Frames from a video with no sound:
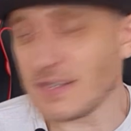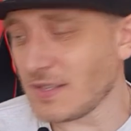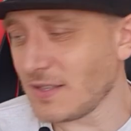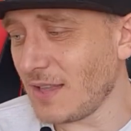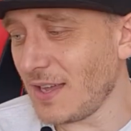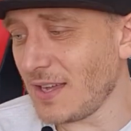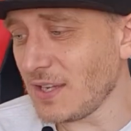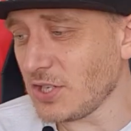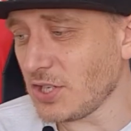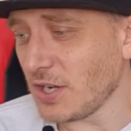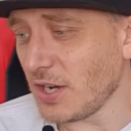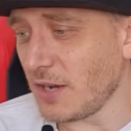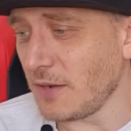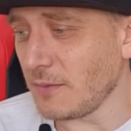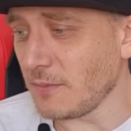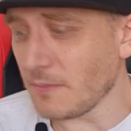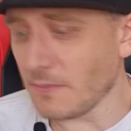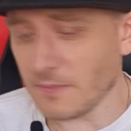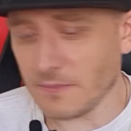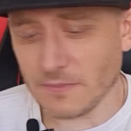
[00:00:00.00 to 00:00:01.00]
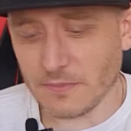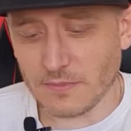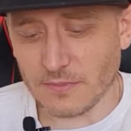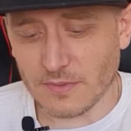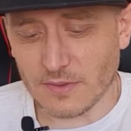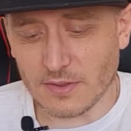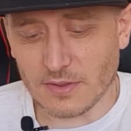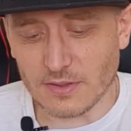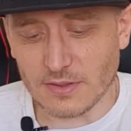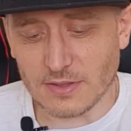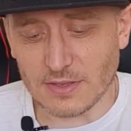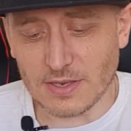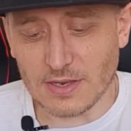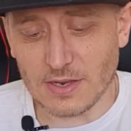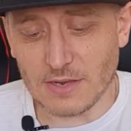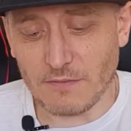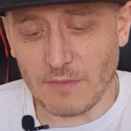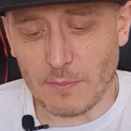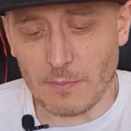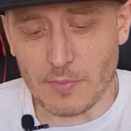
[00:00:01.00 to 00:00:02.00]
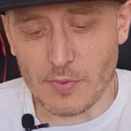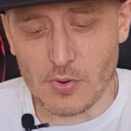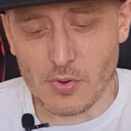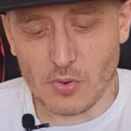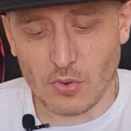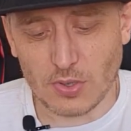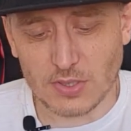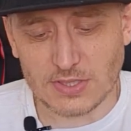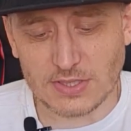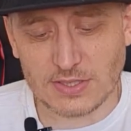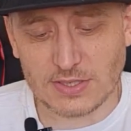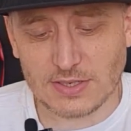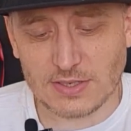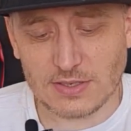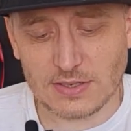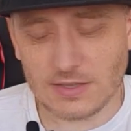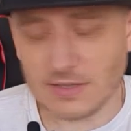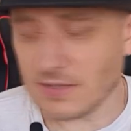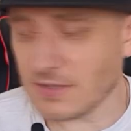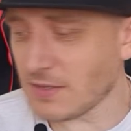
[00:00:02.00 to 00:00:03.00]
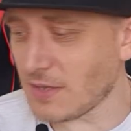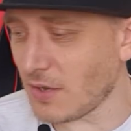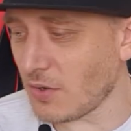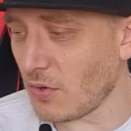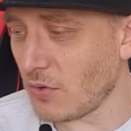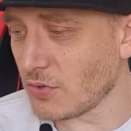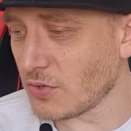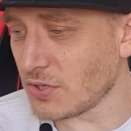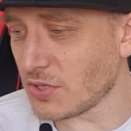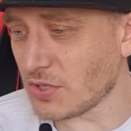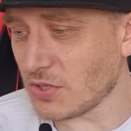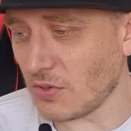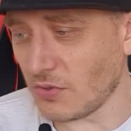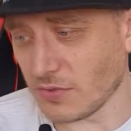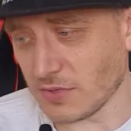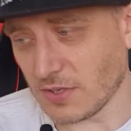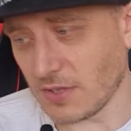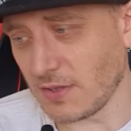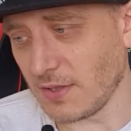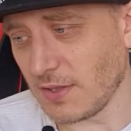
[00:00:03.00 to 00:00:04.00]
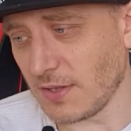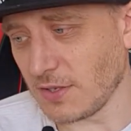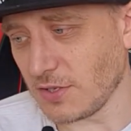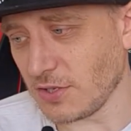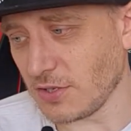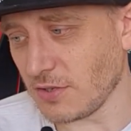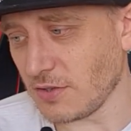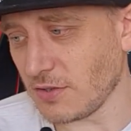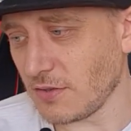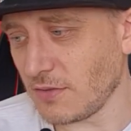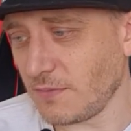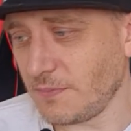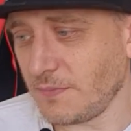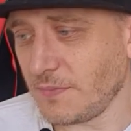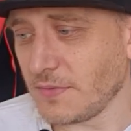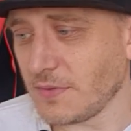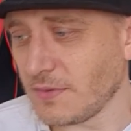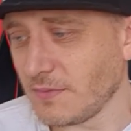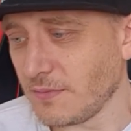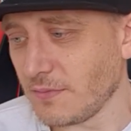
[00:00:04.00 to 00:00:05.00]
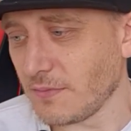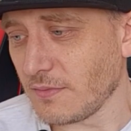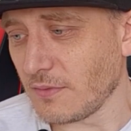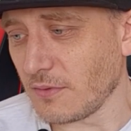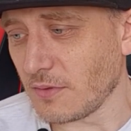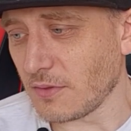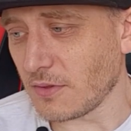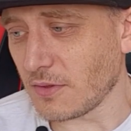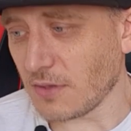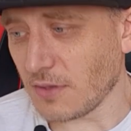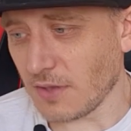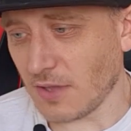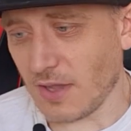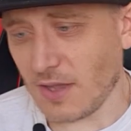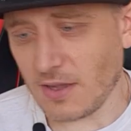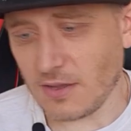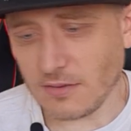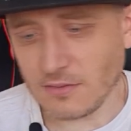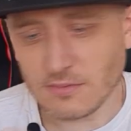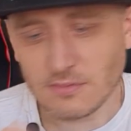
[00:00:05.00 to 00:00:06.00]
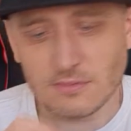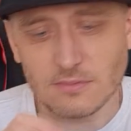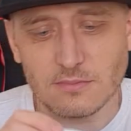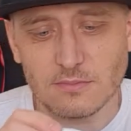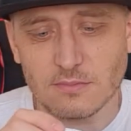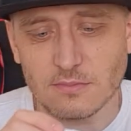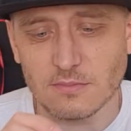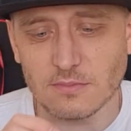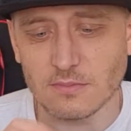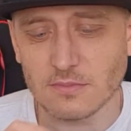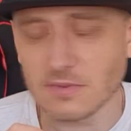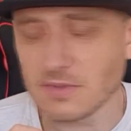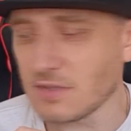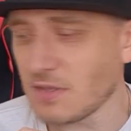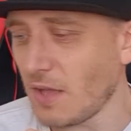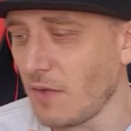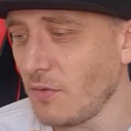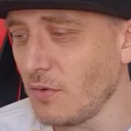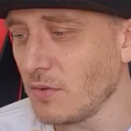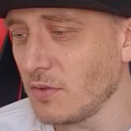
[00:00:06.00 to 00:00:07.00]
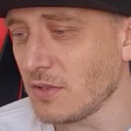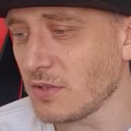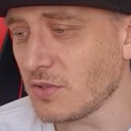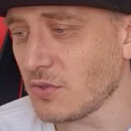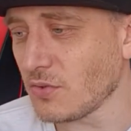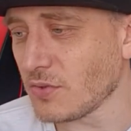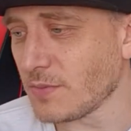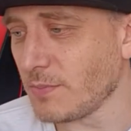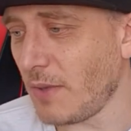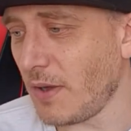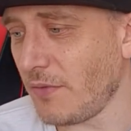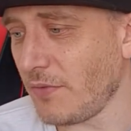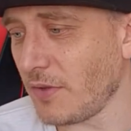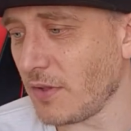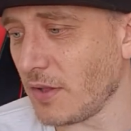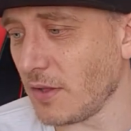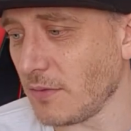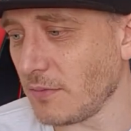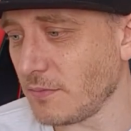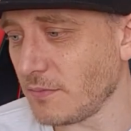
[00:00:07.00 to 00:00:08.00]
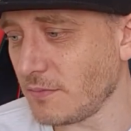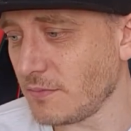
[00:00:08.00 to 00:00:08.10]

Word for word: задача или вопрос, с какого же соуса начать. Вот. Я ставлю на соус баффало.